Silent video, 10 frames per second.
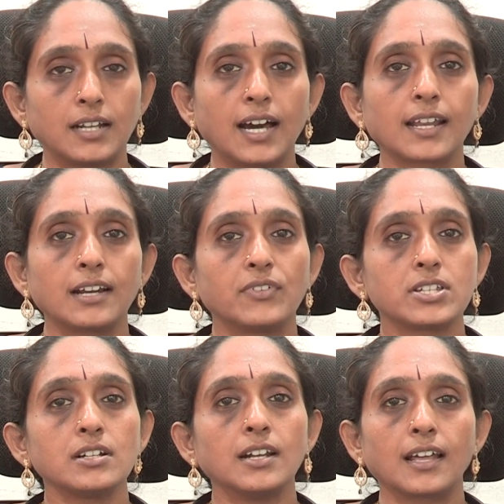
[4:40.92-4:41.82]
டார்கெட்
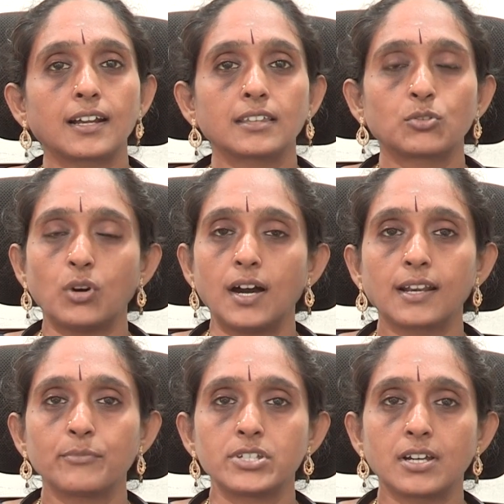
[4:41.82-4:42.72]
வச்சு நடக்கிறதுக்கும்
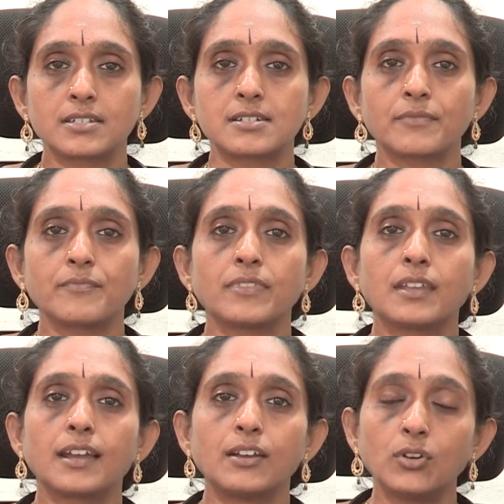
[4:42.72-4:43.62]
ஆரம்பித்தாச்சு
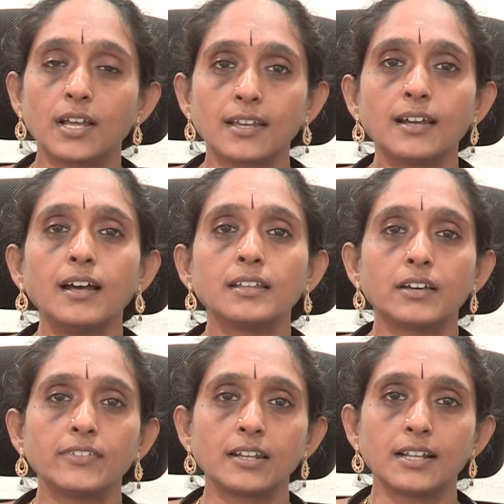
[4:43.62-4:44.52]
இன்னும் நிறையா அந்த
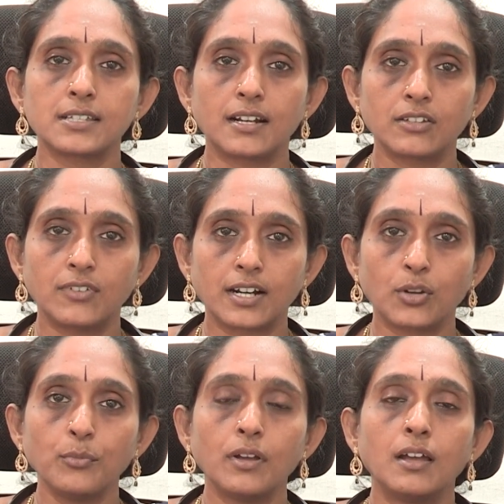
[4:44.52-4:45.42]
அவேர்னஸ் ஆனது
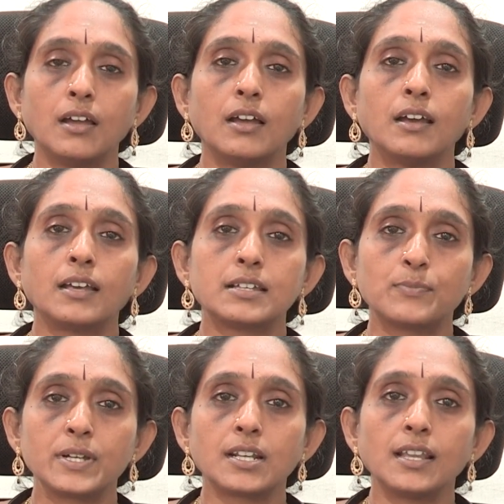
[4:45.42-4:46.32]
வரணும்
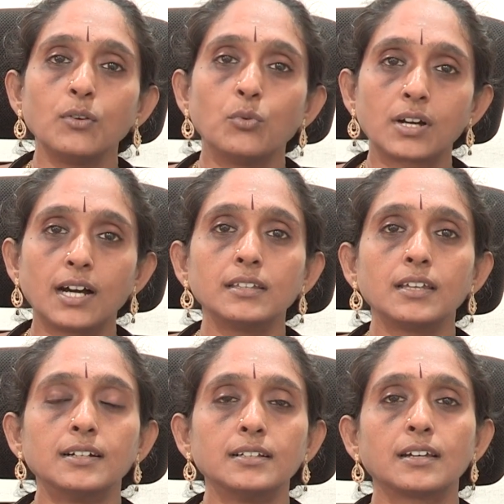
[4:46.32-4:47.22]
எஸ்பெஷலி உட்காந்து
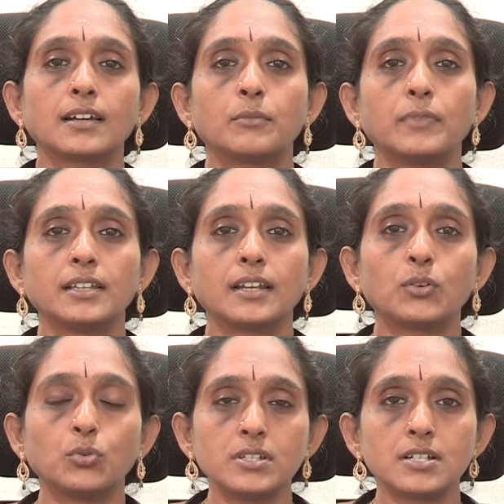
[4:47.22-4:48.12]
எழுந்துக்கிற மாதிரி
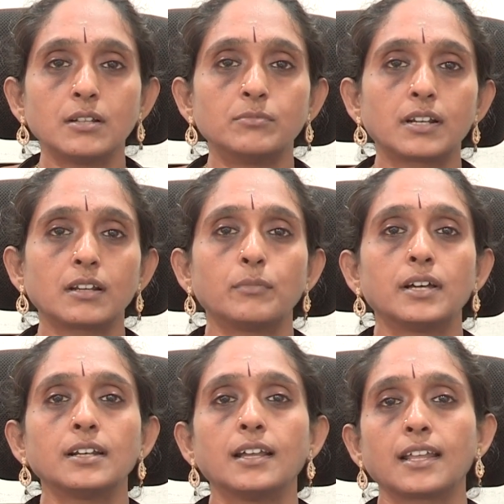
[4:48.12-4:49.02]
குனிஞ்சு நிமிடுற
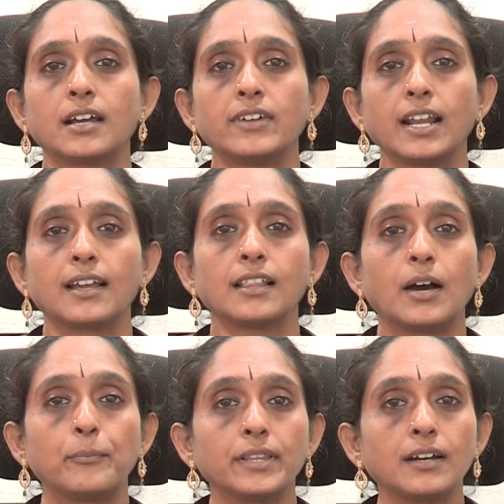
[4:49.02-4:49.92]
மாதிரி நிறையா வேலைகள்
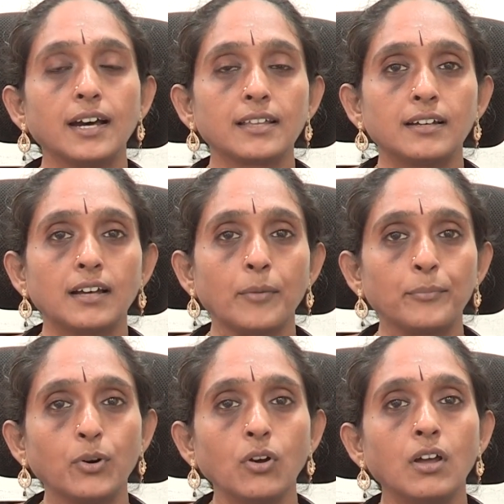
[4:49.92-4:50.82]
அப்போ தான் அதை
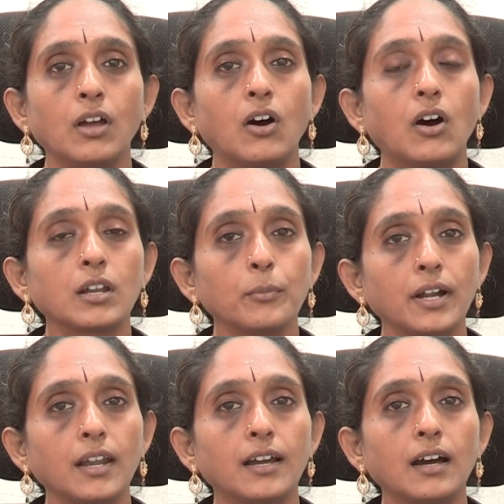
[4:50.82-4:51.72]
அப்போது
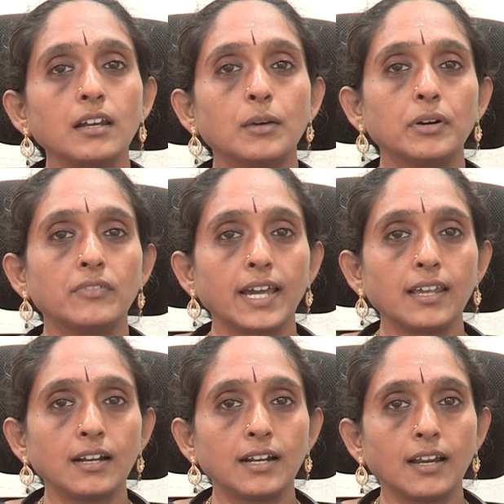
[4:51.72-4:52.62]
ஆட்டோமேட்டிக்காக நம்ம
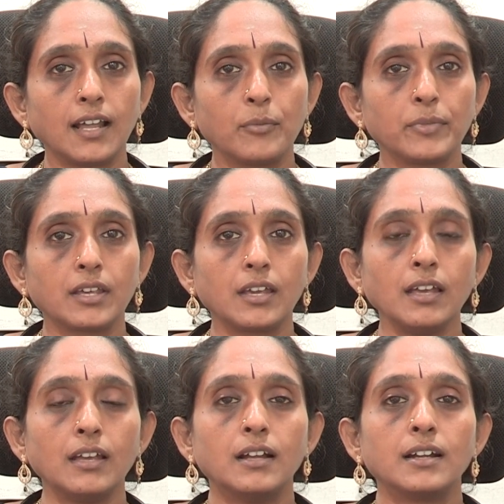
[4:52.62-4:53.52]
வயிறு நல்லா அமுங்கி
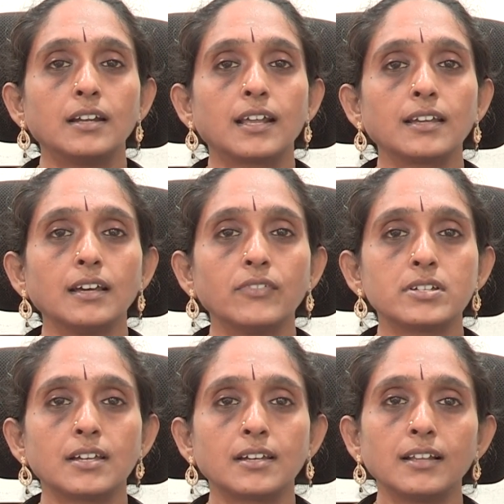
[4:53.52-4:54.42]
நிறையா
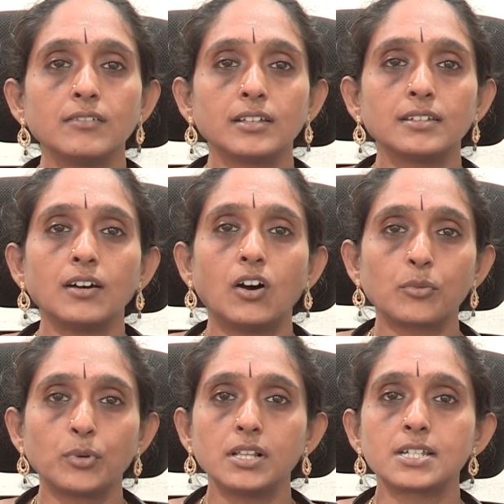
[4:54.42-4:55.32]
விஷயங்கள் வந்து
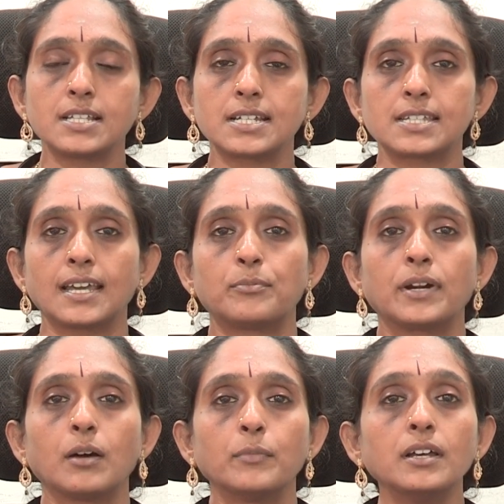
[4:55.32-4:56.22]
ஹார்மோனல் சேஞ்சஸ்
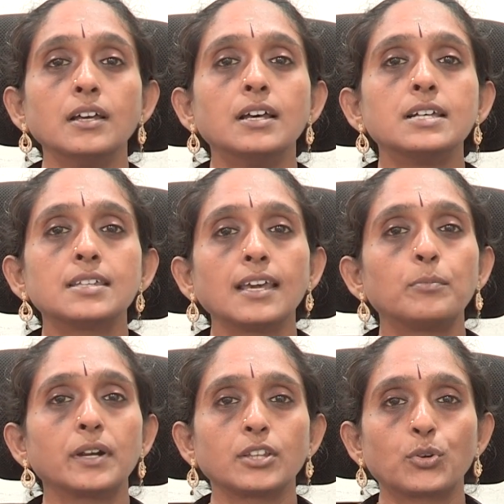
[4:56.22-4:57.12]
ஏற்படாமல்
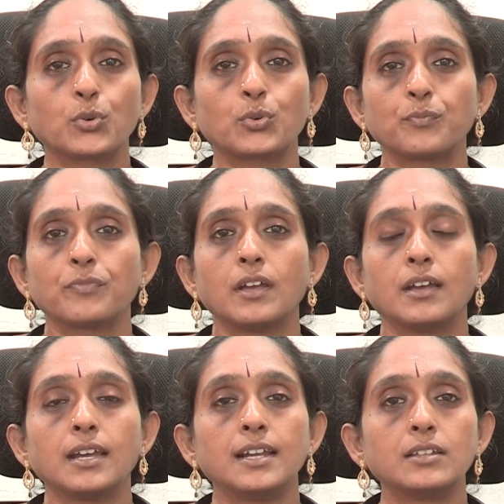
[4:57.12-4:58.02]
சீர்படுத்தி கொடுக்கும்
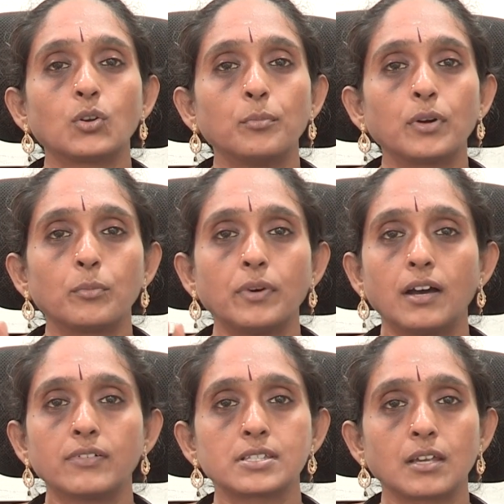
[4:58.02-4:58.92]
இது ரொம்ப ரொம்ப
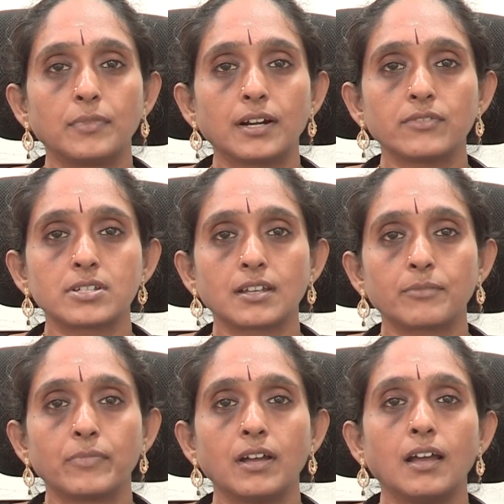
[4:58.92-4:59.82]
அவசியமான
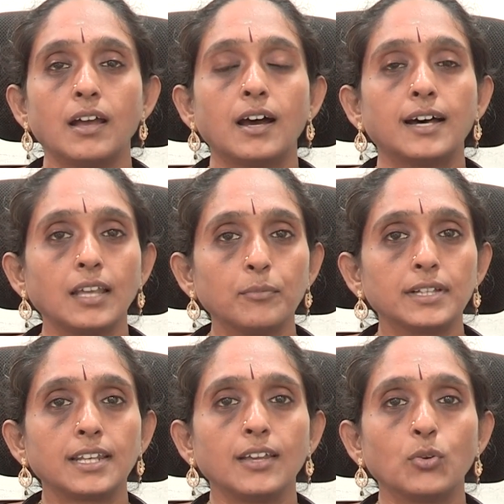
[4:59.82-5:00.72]
விஷயம் அதே
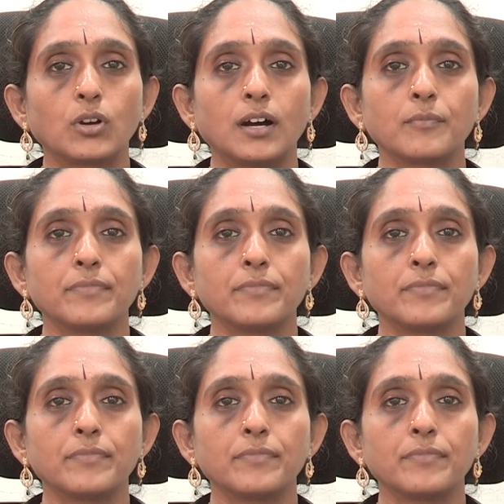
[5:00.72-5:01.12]
மாதிரி யோகா